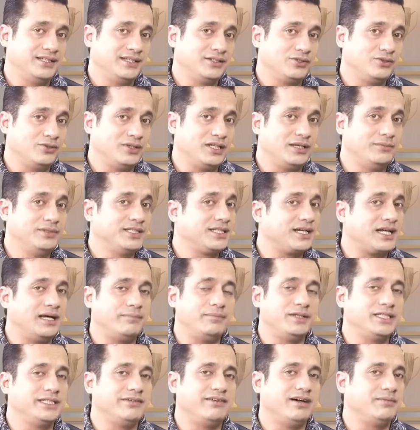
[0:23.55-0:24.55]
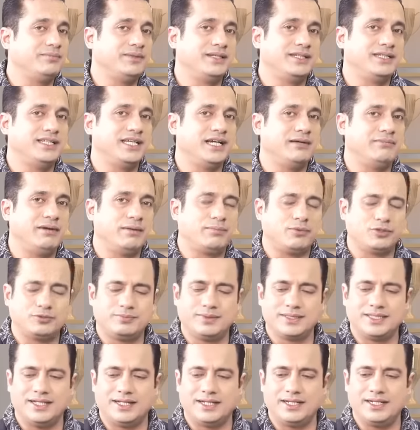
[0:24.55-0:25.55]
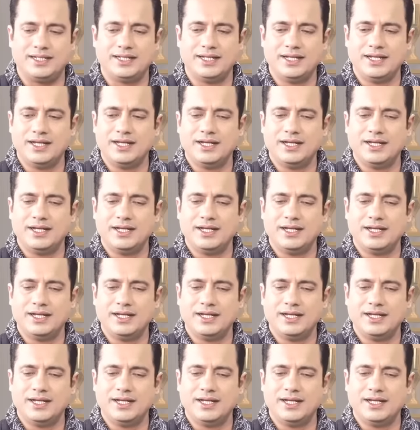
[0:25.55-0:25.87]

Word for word: क्योंकि अभी तक आपने जवाब नहीं दिया अब आप कुछ बता रहे हैं